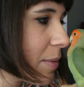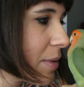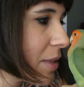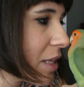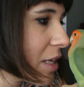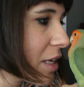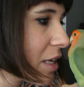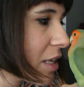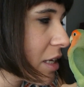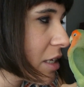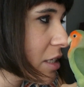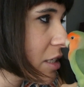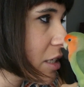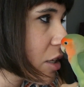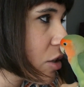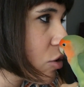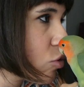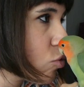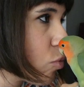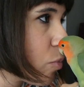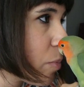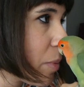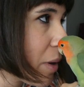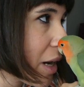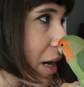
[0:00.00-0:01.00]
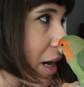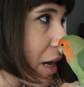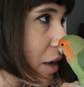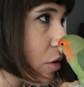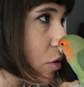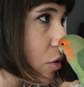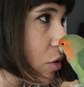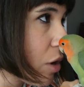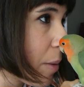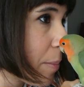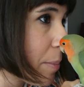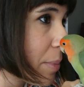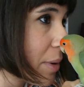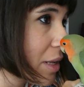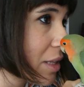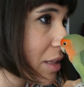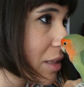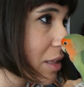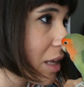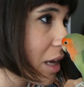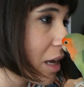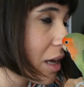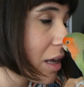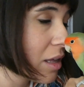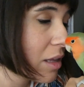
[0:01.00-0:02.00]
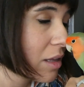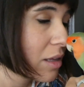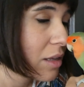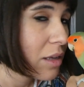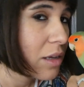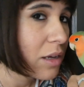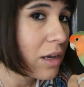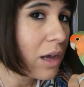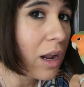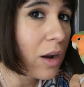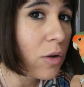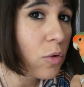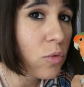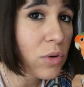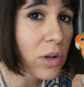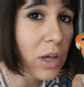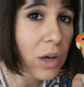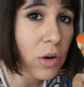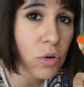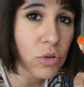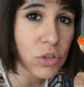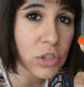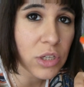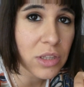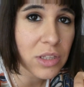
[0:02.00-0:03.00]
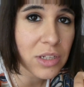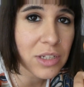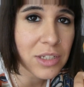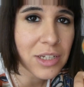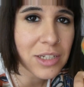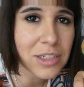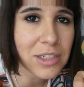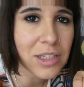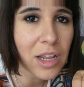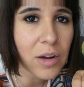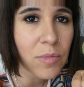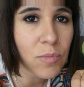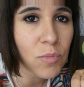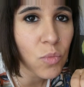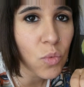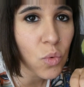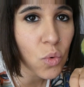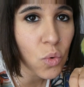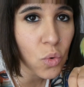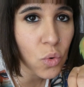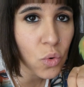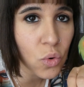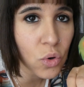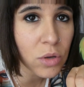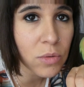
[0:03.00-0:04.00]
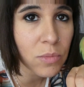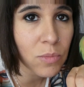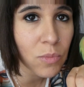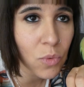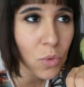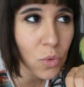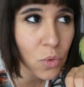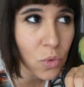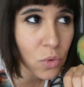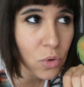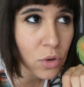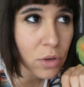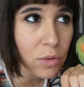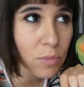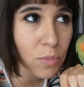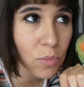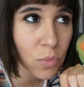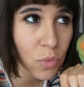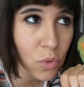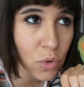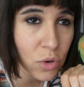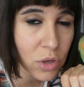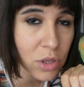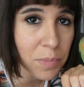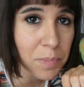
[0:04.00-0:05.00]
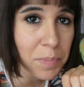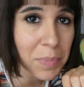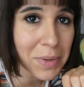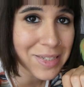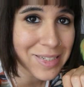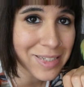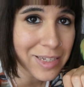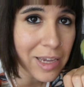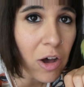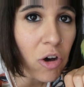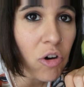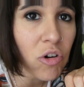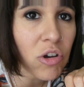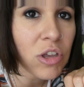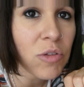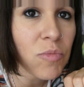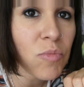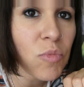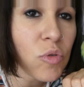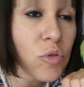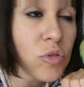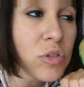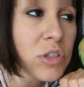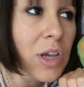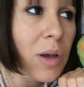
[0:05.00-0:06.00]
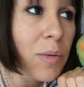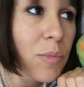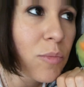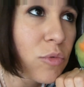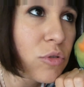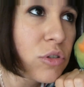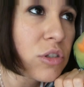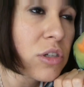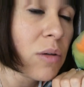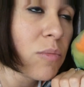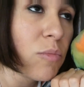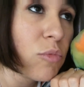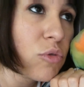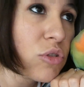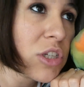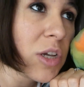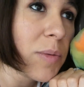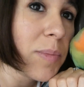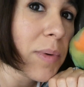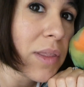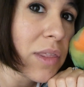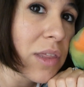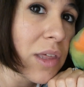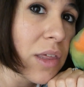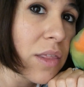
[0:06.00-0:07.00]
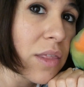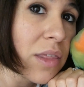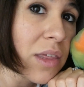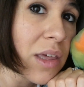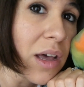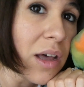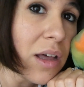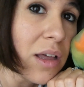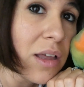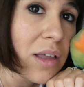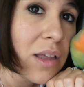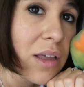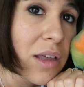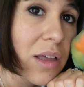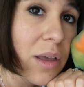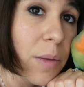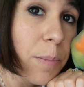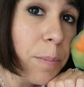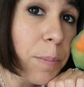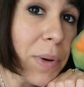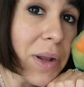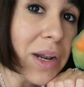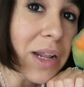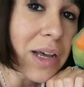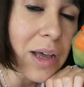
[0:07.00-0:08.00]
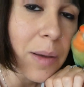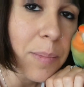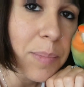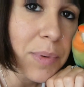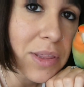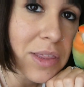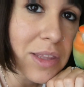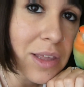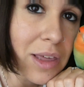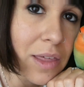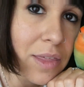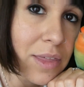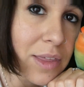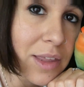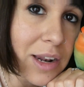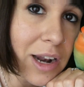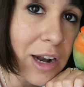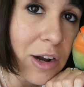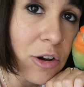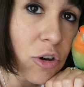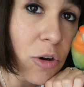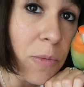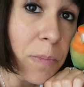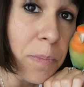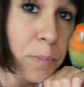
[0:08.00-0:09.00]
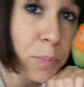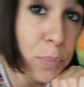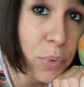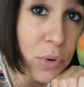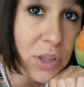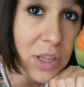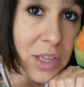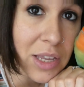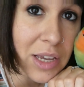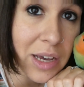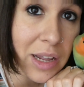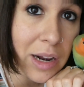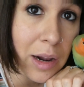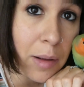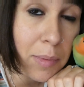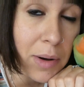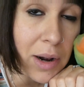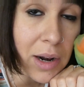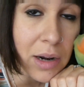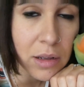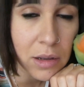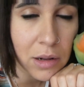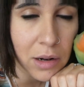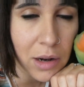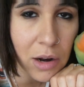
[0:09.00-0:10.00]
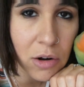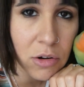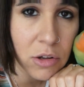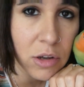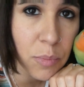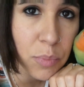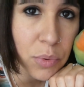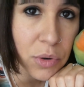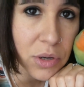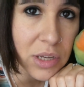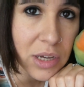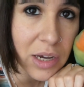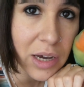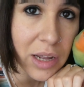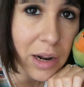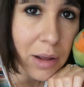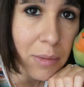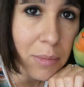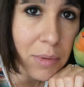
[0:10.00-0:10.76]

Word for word: quieres que tu pájaro aprenda alguna cosa, tienes que estar muy, muy, muy pesado y mucha, mucha, mucha paciencia para que aprenda a decir algo. Puede llegar a hablar, claro que puede llegar a